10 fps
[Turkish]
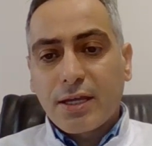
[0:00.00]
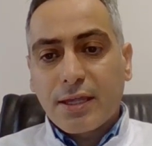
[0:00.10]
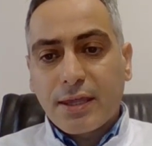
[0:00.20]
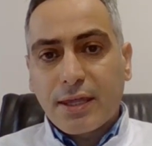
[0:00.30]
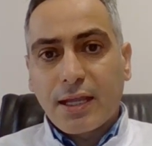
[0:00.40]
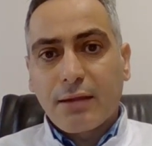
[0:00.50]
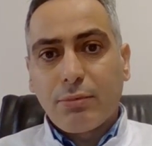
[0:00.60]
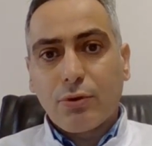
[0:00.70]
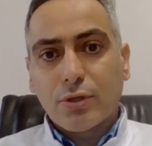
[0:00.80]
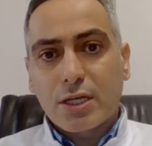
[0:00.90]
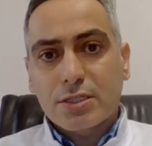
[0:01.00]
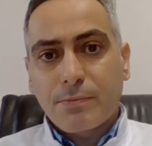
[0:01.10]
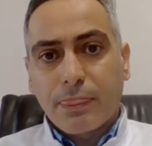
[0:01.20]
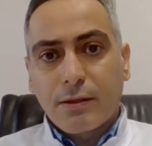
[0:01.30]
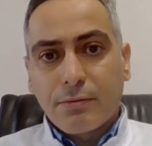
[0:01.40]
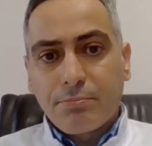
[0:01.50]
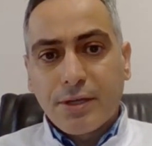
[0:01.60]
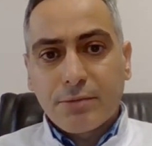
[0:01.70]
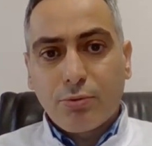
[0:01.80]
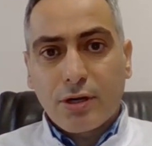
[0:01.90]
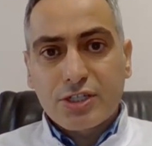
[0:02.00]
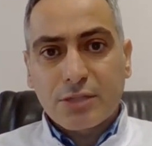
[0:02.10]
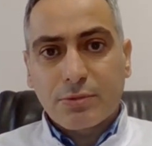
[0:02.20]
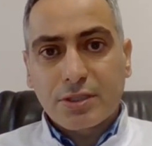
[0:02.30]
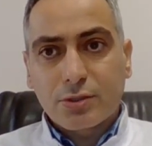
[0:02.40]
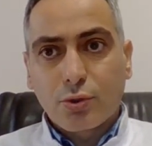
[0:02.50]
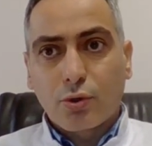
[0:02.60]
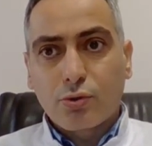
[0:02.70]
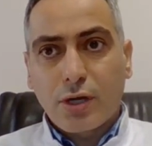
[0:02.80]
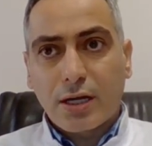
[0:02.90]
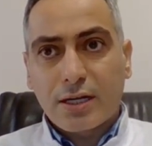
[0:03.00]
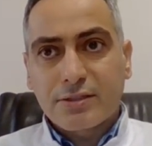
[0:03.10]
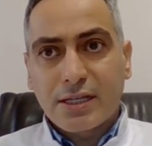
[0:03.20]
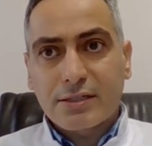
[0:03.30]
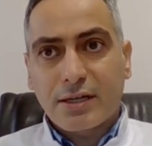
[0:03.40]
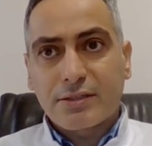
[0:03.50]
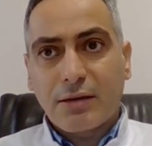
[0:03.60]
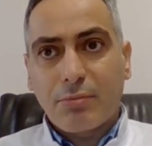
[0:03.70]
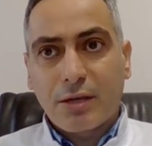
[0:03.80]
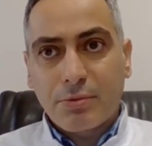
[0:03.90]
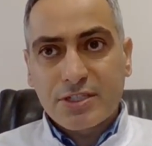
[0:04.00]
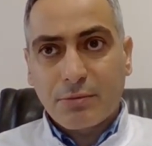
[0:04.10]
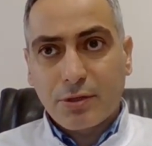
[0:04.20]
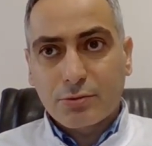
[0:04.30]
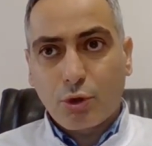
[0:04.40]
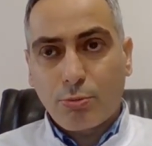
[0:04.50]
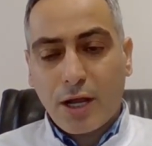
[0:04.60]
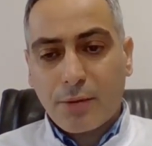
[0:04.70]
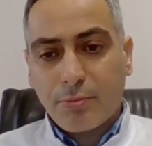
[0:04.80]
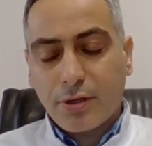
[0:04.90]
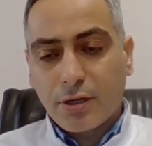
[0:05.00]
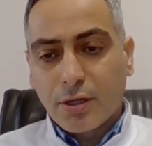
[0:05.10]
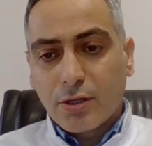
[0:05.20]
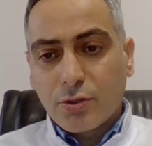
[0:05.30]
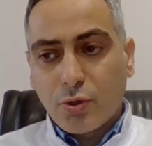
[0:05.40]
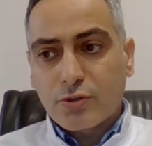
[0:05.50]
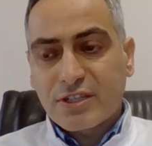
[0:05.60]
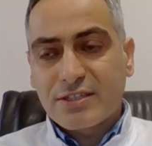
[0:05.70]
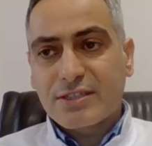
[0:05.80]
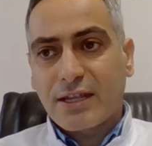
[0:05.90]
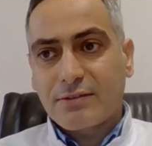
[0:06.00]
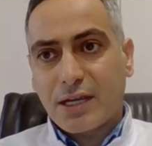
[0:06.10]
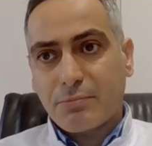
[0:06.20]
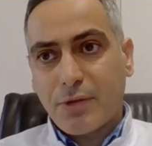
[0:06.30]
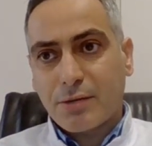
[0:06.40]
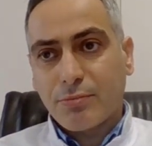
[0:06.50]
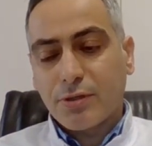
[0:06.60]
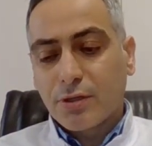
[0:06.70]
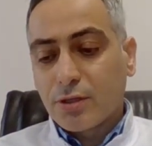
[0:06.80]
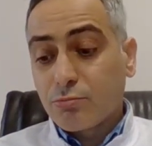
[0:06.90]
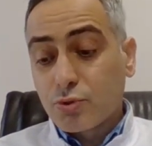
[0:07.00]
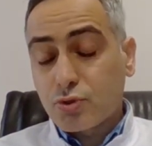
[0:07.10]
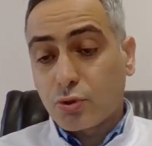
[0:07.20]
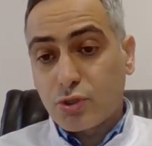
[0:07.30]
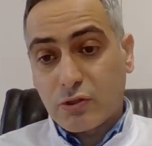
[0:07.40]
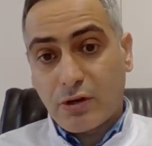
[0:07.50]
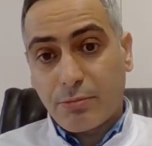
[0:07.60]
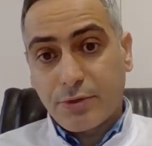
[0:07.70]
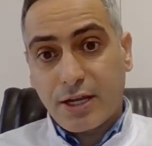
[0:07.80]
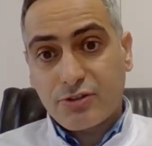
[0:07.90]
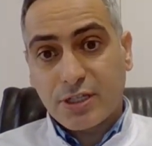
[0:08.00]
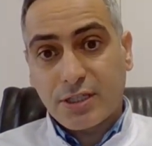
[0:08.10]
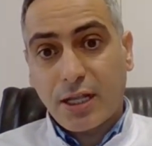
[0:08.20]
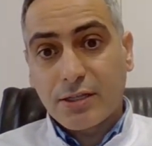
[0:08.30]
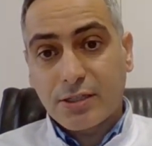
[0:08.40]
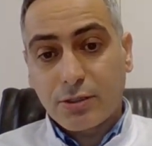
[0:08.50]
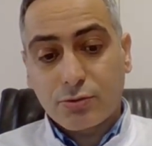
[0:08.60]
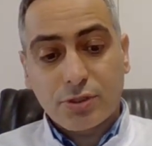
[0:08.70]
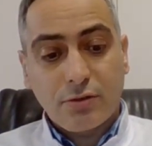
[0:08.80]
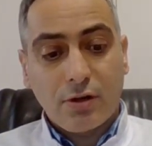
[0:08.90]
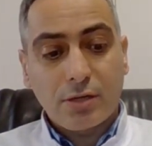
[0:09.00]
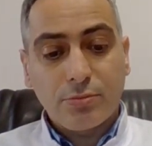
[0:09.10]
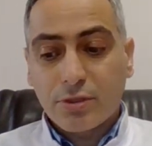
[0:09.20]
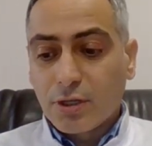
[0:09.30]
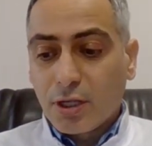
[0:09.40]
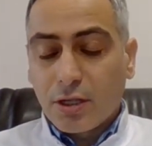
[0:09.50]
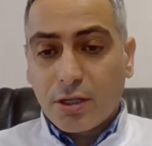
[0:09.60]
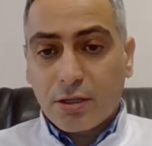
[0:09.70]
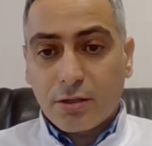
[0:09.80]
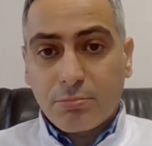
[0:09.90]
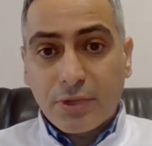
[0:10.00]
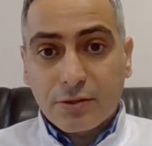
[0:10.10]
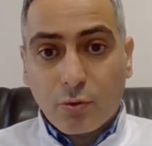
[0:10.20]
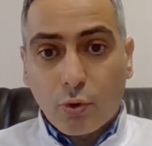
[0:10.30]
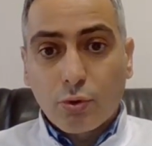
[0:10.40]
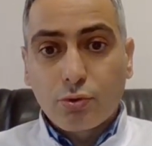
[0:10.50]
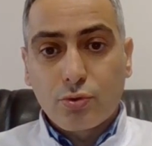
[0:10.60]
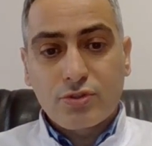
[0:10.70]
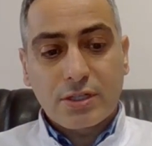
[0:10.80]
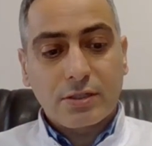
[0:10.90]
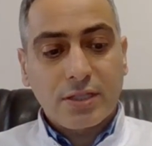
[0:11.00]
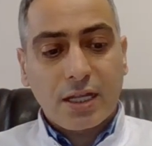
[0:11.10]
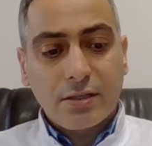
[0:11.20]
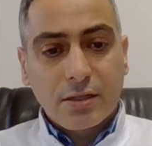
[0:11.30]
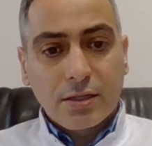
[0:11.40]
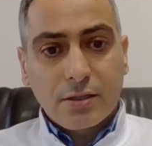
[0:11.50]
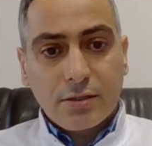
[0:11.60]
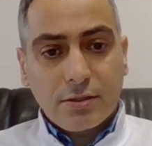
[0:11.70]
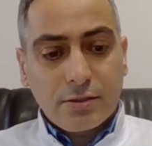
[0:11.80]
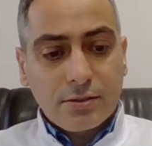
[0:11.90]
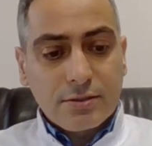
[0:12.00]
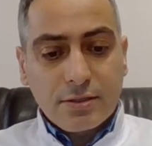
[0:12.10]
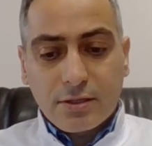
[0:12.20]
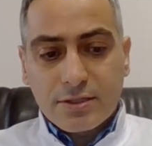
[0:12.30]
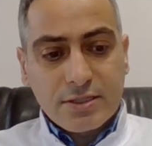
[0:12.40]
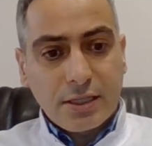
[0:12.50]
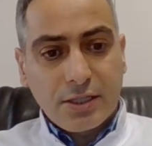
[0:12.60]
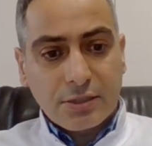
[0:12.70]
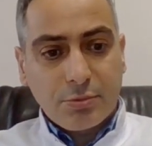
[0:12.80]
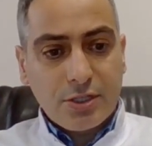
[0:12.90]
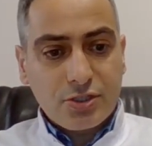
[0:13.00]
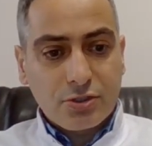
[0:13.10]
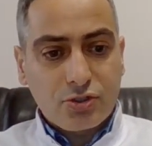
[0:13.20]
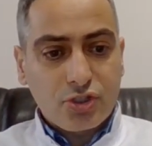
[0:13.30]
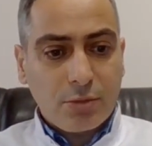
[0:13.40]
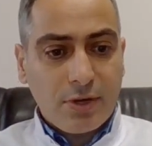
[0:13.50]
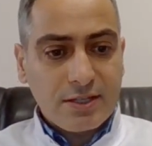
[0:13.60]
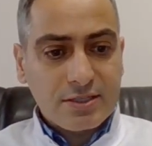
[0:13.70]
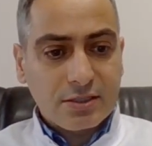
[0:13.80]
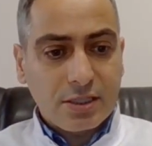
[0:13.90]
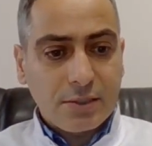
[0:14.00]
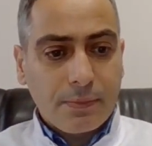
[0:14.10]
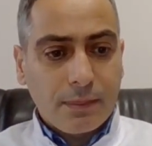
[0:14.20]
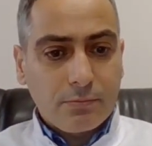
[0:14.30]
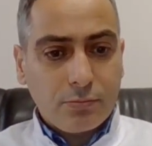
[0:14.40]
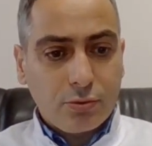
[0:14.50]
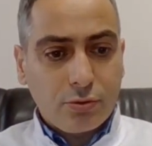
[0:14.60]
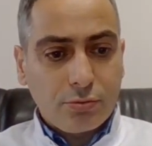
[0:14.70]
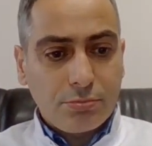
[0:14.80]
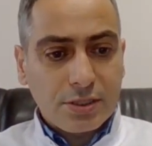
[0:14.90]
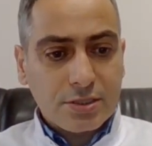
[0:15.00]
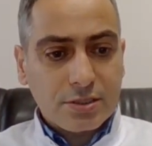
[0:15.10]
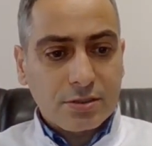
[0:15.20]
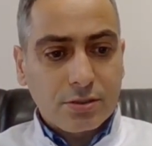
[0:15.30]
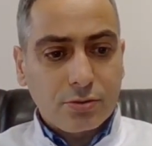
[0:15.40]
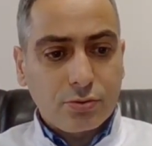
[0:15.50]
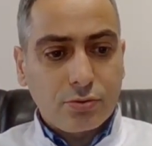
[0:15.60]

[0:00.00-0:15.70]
gelebiliyorlar. Peki bu aşamada doğru karar tekrardan bypass ameliyatı olmak mı yoksa stent takmak mı? Bu sorunun cevabı gerçekten literatürde var mı? E, bir olgu üzerinden size anlatmaya çalışacağım. Aslında bu bir dün